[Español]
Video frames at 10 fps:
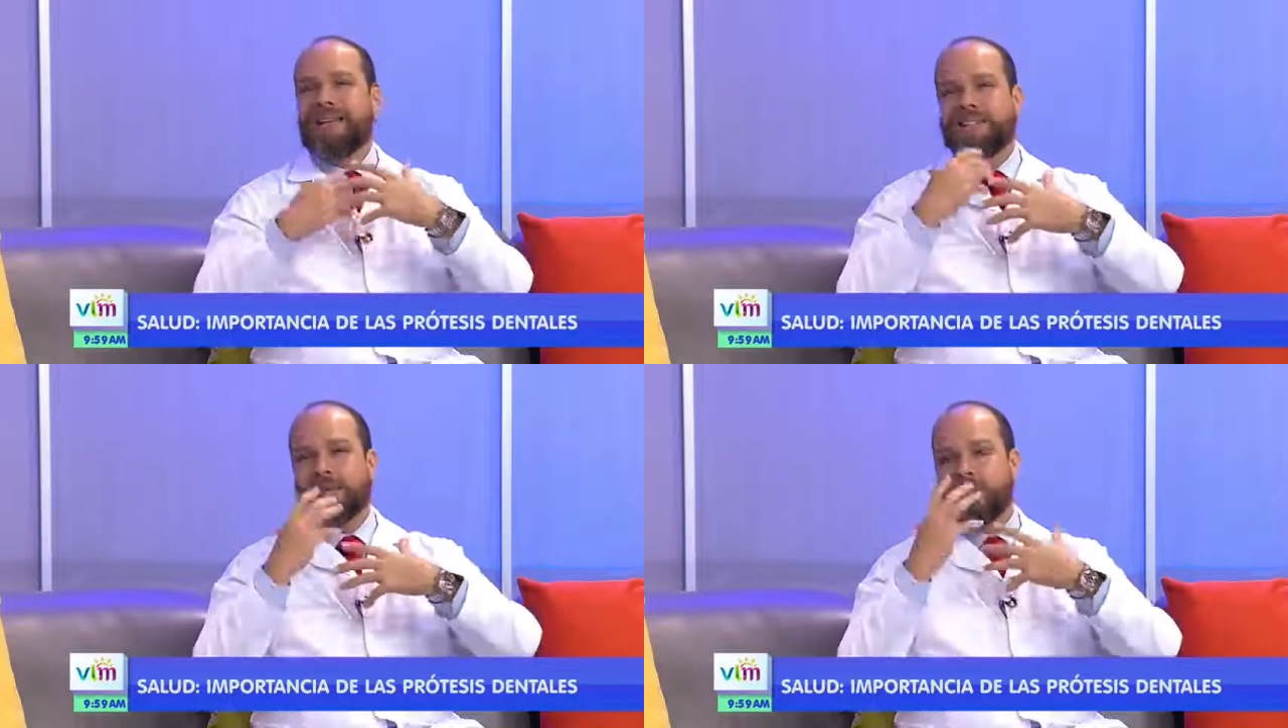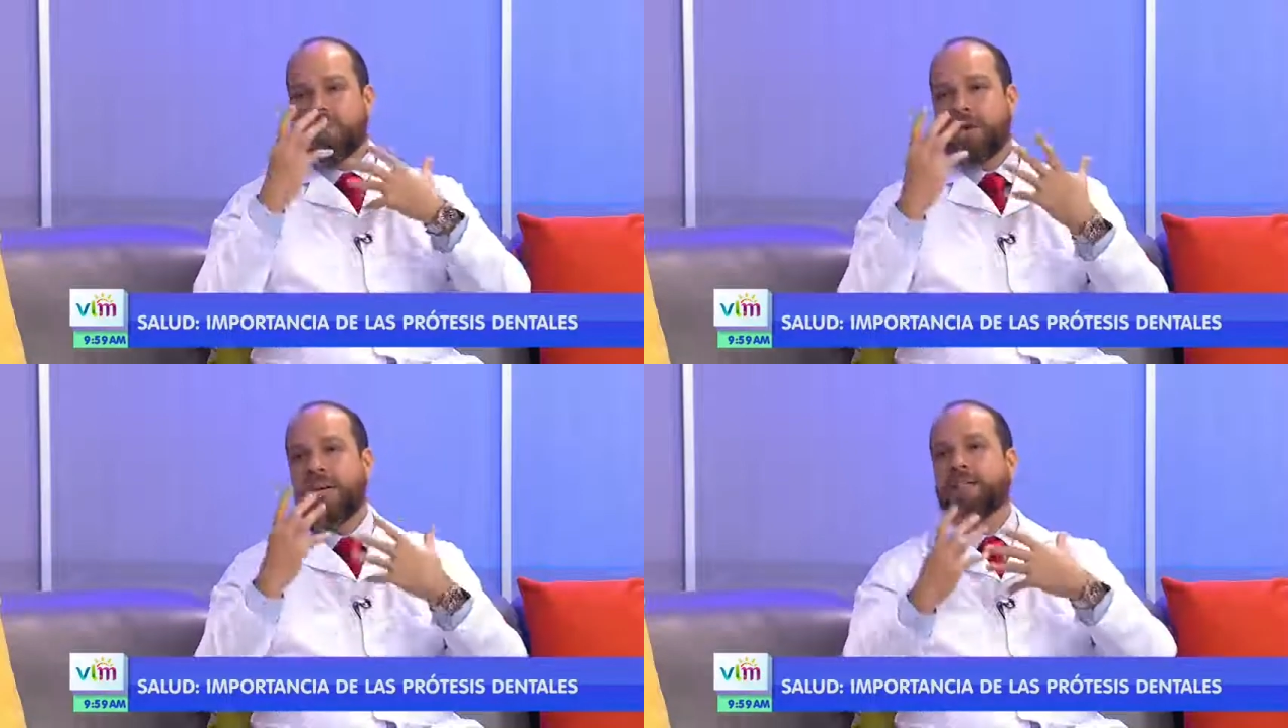
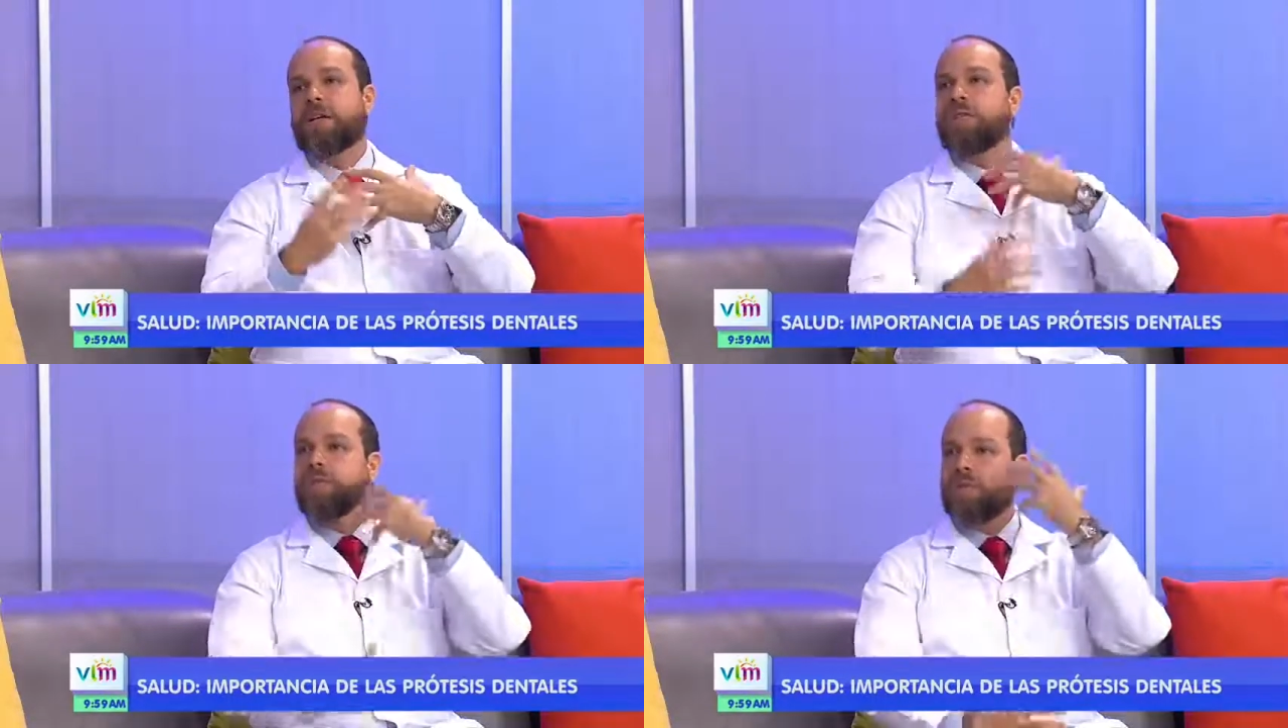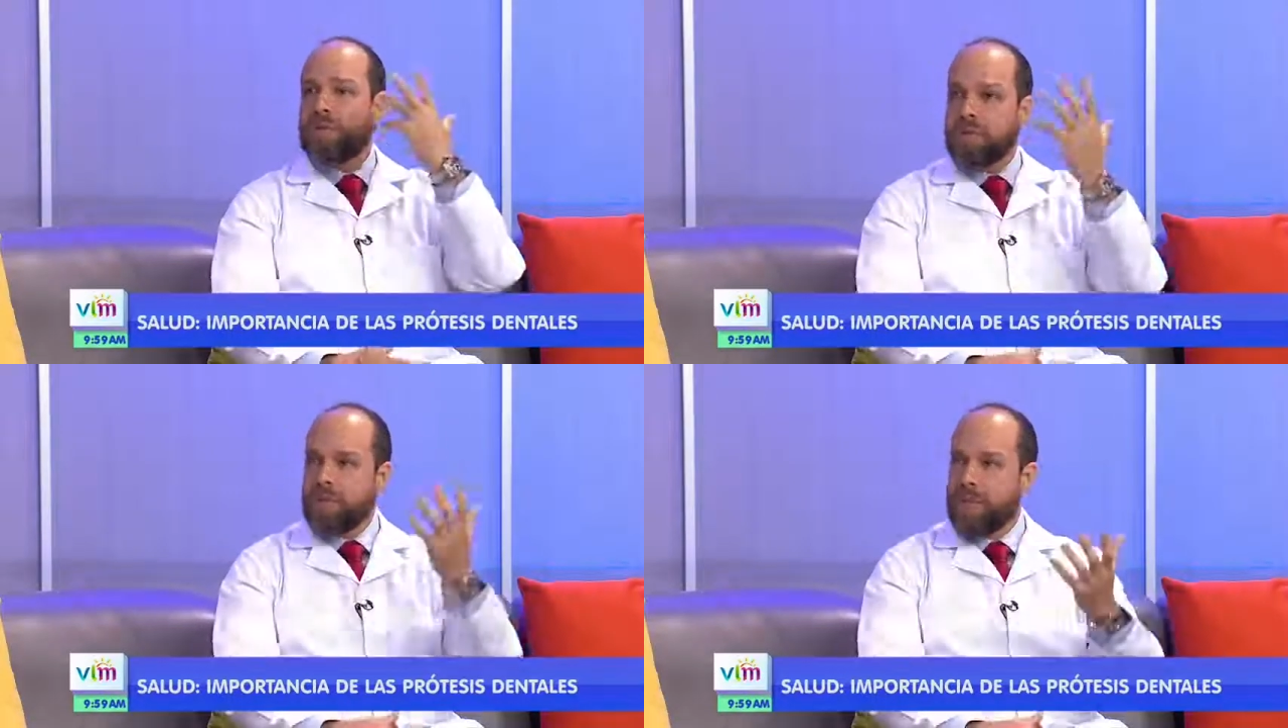situaciones que se
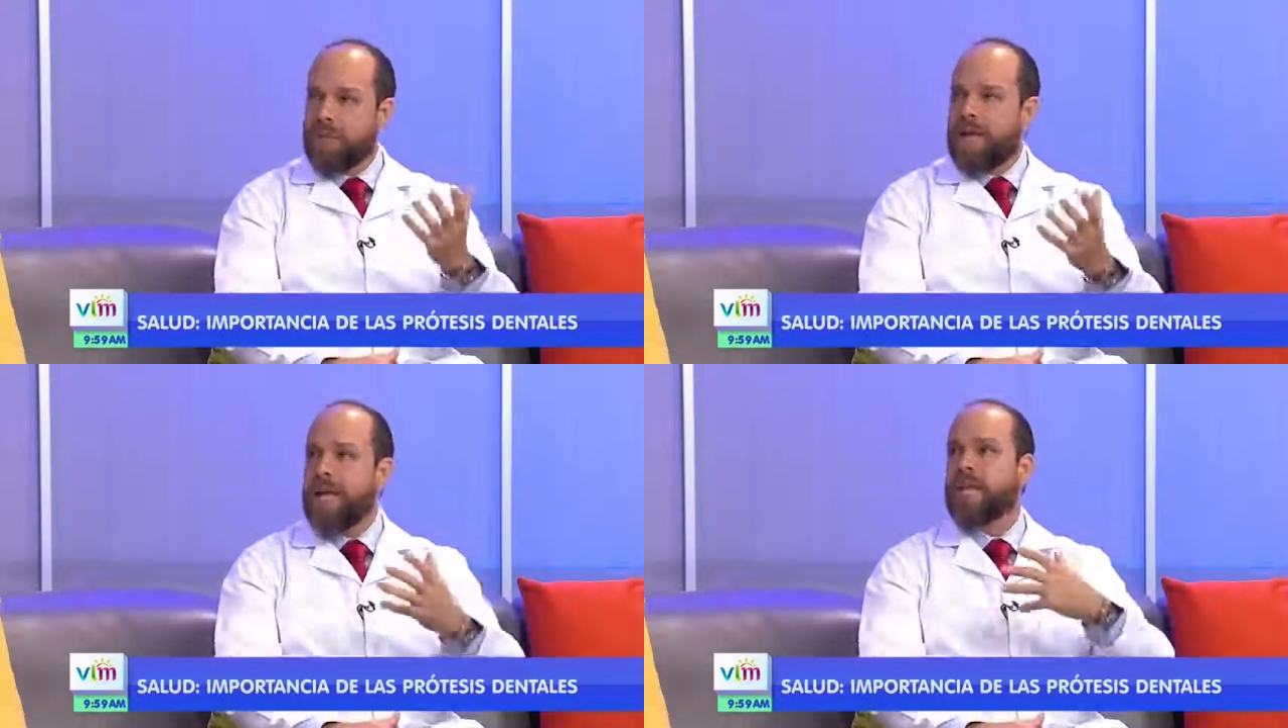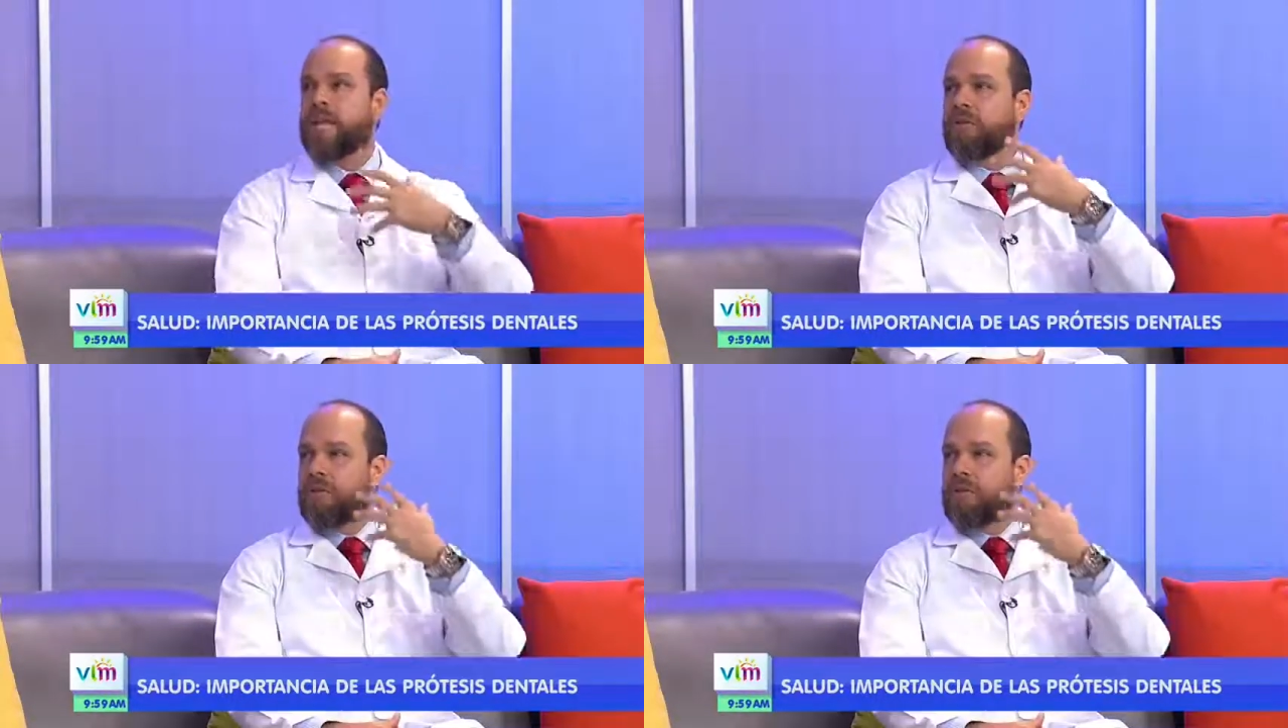confunden con migrañas,